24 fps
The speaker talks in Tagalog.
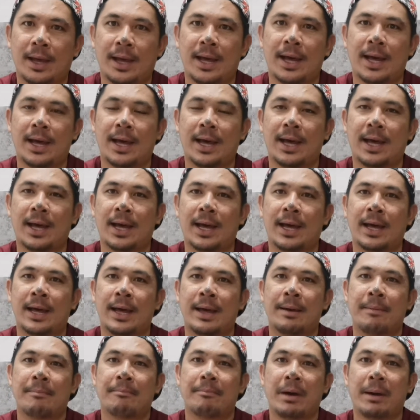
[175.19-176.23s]
uh,
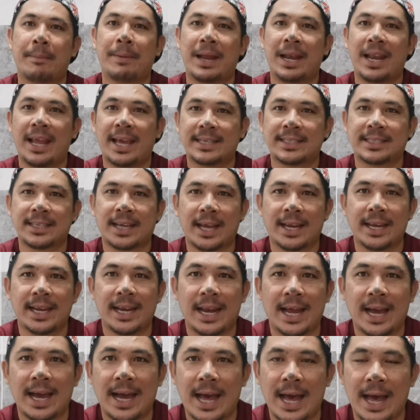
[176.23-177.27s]
babalik sa
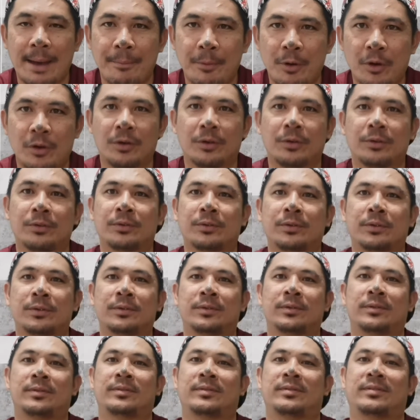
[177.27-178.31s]
kanilang amo
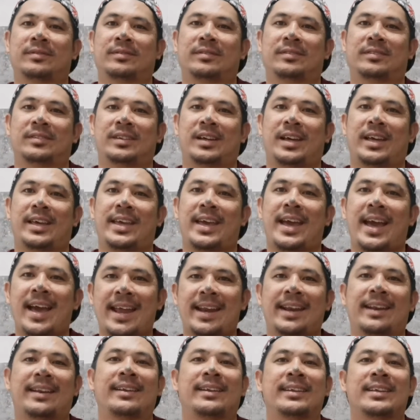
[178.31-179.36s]

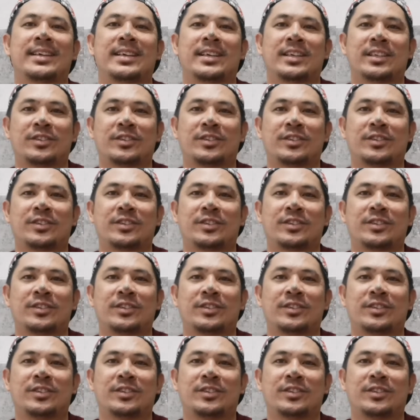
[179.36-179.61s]
Ayan.